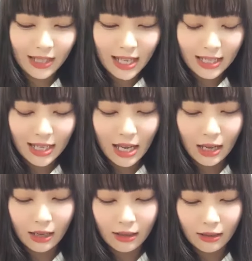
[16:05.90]
写
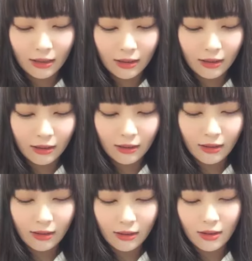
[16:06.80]
真「
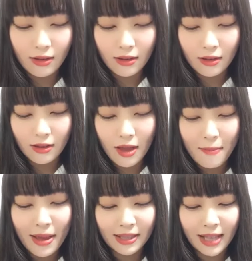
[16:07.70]
え
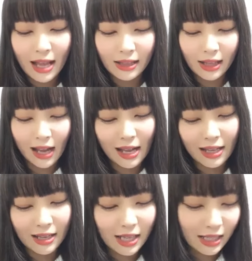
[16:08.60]
べっさん」って書い
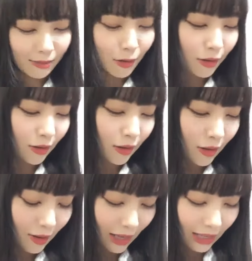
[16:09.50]
てるやつも
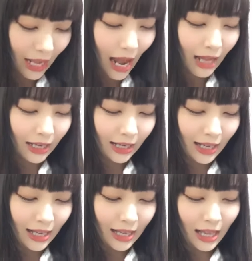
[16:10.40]
よかったら「
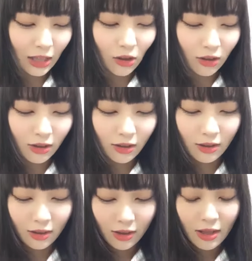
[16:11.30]
いいね」と
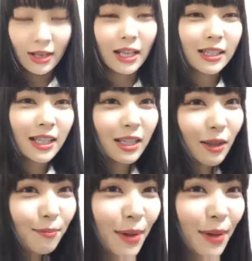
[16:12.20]
リツイートいっ